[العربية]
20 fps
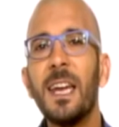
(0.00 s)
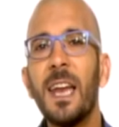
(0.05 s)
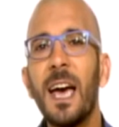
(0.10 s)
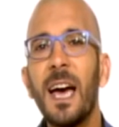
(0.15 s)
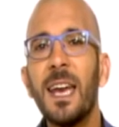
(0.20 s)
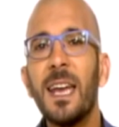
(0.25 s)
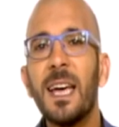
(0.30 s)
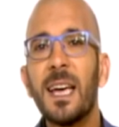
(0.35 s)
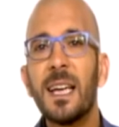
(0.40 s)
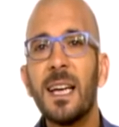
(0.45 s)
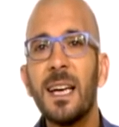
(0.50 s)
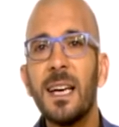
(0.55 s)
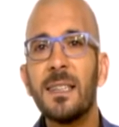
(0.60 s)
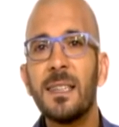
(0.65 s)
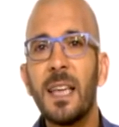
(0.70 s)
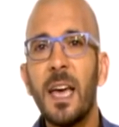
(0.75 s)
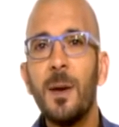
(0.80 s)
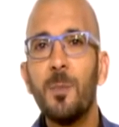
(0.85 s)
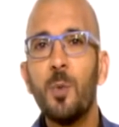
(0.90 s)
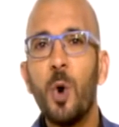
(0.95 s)

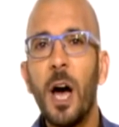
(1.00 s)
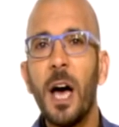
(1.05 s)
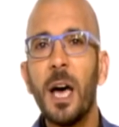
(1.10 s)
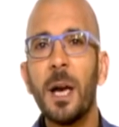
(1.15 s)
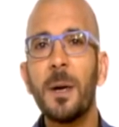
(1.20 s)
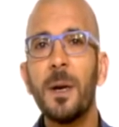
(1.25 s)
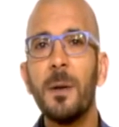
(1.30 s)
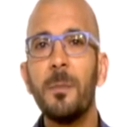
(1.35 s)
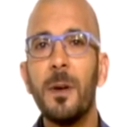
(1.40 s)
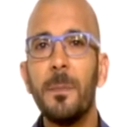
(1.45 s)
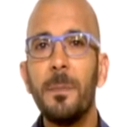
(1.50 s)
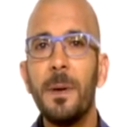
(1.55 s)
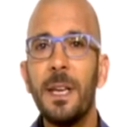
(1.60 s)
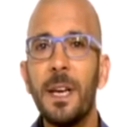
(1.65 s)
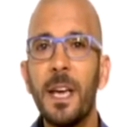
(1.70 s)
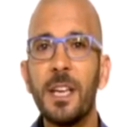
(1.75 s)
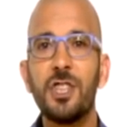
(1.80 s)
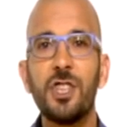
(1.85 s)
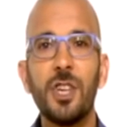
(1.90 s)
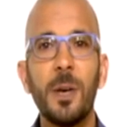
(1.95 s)
العلاقات المحرمة بين
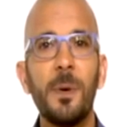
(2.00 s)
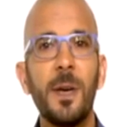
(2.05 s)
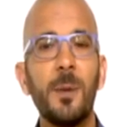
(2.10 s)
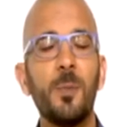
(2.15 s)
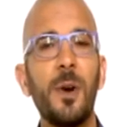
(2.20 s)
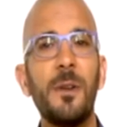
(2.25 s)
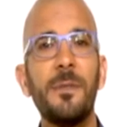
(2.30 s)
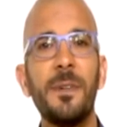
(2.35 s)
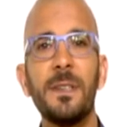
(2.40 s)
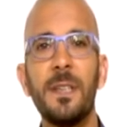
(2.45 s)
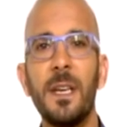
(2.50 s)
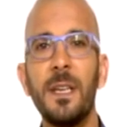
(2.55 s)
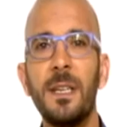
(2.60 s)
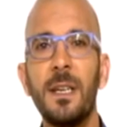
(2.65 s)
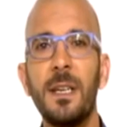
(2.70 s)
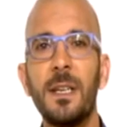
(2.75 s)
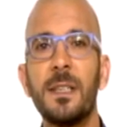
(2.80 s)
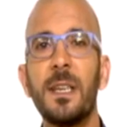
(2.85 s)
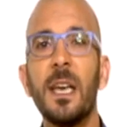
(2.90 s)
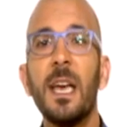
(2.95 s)
الشباب
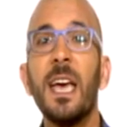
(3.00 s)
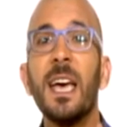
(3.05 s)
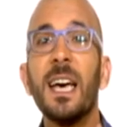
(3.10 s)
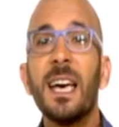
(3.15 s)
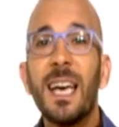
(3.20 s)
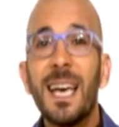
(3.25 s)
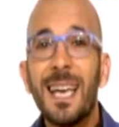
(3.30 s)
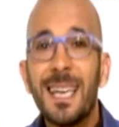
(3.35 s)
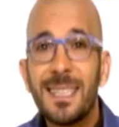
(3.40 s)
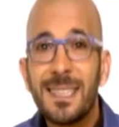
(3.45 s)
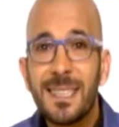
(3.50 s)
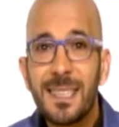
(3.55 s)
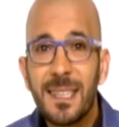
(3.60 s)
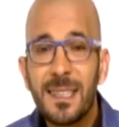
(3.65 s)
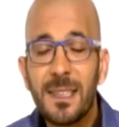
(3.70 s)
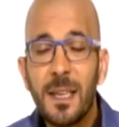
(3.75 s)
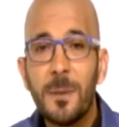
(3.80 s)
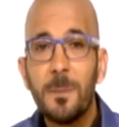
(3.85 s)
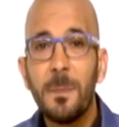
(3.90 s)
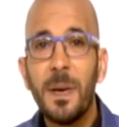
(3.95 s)
والفتيات
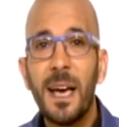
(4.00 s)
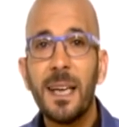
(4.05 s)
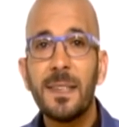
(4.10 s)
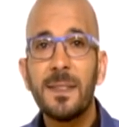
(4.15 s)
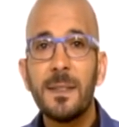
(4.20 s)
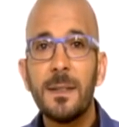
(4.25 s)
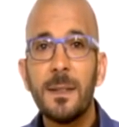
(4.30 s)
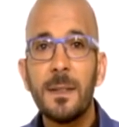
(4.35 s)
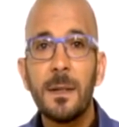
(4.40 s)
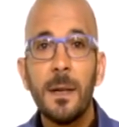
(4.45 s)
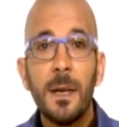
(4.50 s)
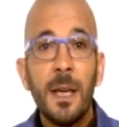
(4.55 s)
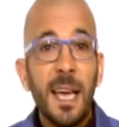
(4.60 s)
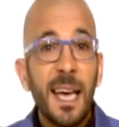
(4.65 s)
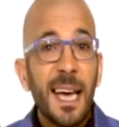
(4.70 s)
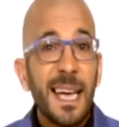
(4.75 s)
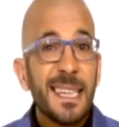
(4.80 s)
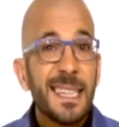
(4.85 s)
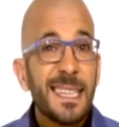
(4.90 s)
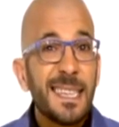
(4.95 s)
خاصة بعصر
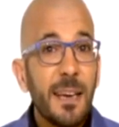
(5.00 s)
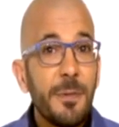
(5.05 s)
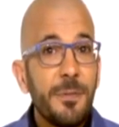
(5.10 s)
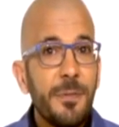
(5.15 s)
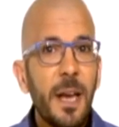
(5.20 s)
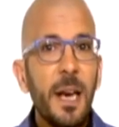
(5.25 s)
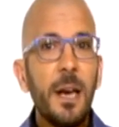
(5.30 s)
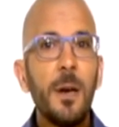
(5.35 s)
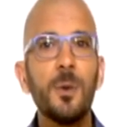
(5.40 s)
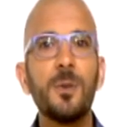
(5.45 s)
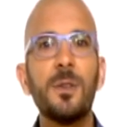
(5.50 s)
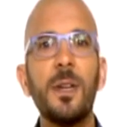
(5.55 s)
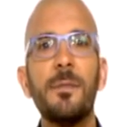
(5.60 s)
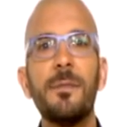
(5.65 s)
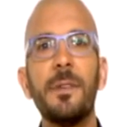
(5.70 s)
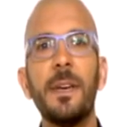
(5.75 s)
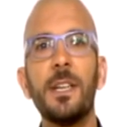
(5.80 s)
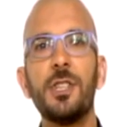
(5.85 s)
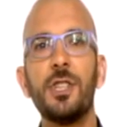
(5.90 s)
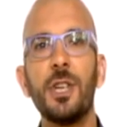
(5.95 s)
التفلت
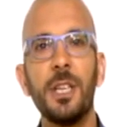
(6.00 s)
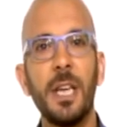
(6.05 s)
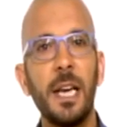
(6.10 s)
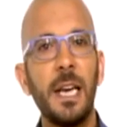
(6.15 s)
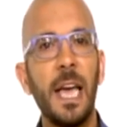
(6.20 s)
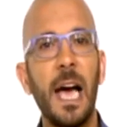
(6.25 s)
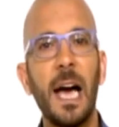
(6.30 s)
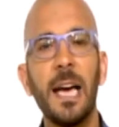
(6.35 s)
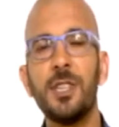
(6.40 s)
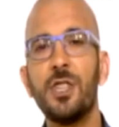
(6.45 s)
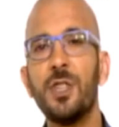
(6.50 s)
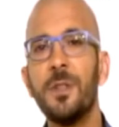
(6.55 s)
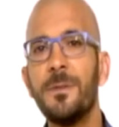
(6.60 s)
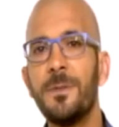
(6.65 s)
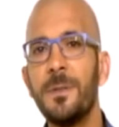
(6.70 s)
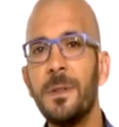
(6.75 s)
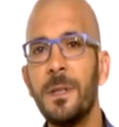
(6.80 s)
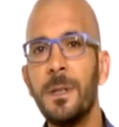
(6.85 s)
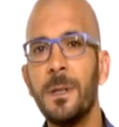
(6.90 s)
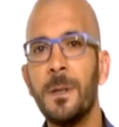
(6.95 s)
الفاجر يلي عايشين
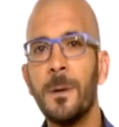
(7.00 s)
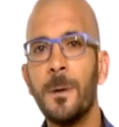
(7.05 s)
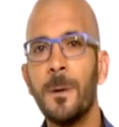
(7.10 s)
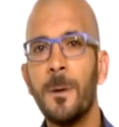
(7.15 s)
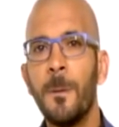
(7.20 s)
فيه